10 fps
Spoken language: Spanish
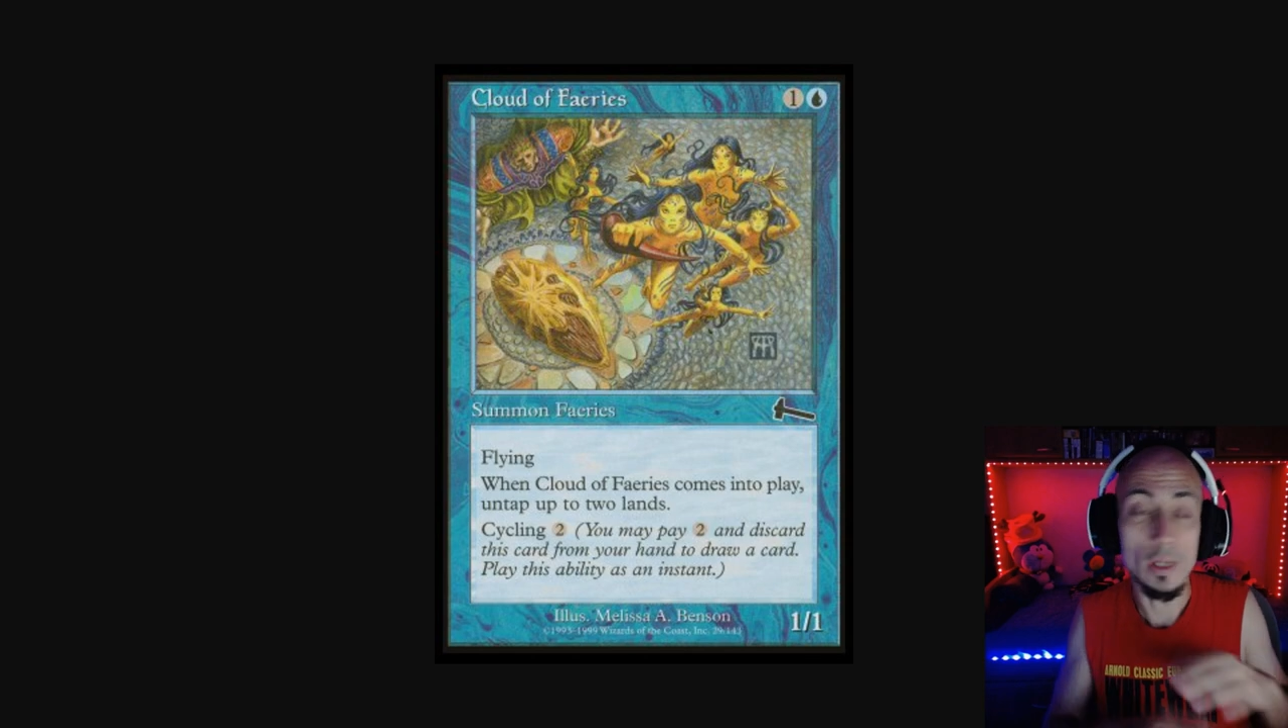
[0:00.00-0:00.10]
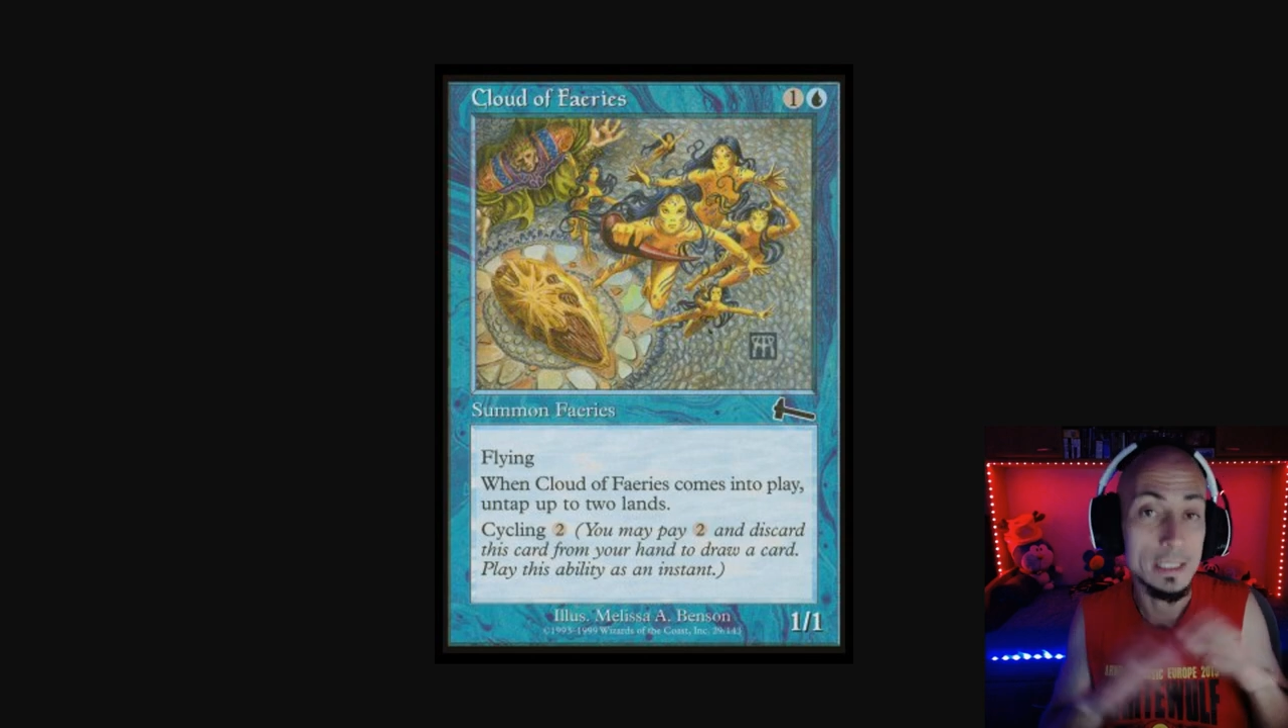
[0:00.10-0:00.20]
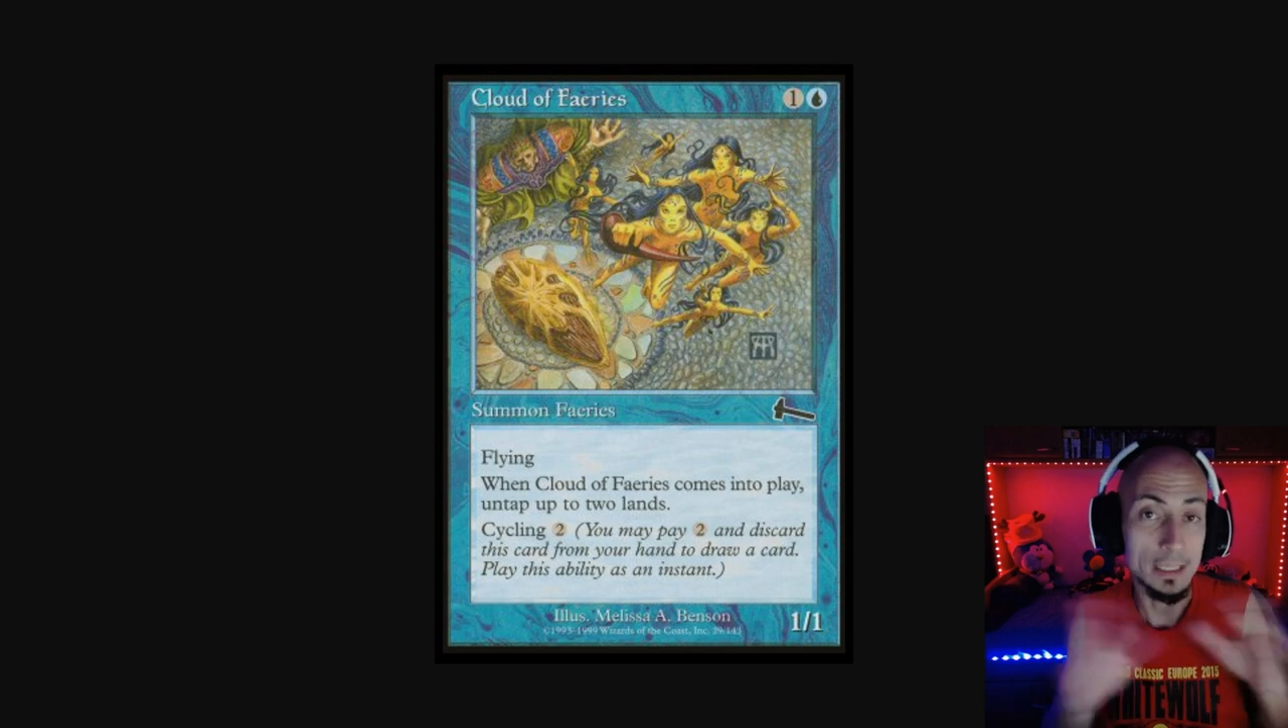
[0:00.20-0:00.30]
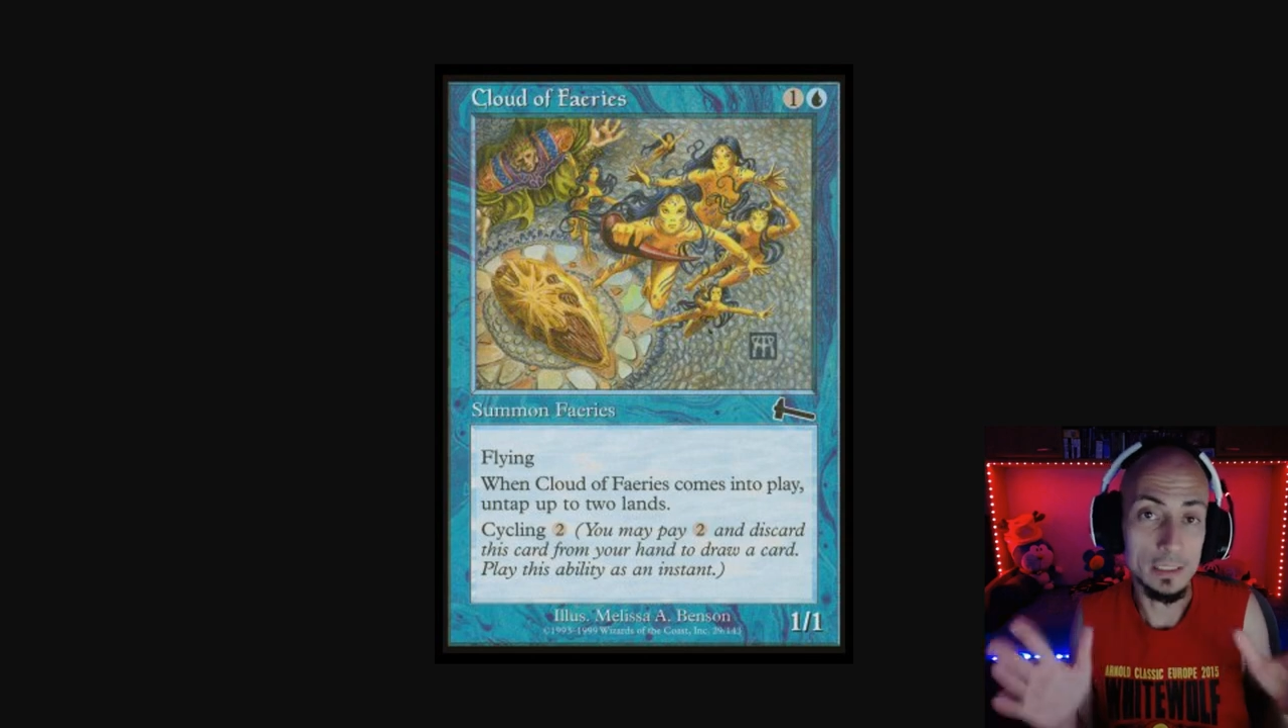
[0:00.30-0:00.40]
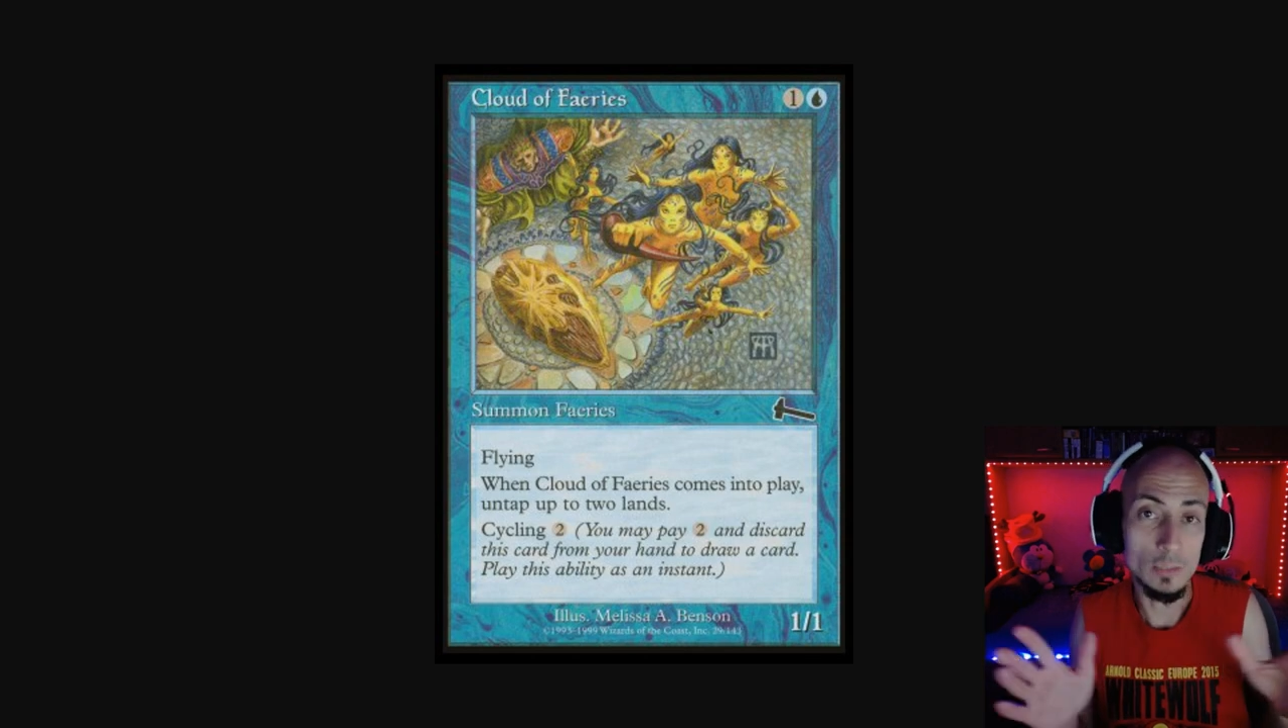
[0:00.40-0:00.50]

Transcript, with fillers: las cartas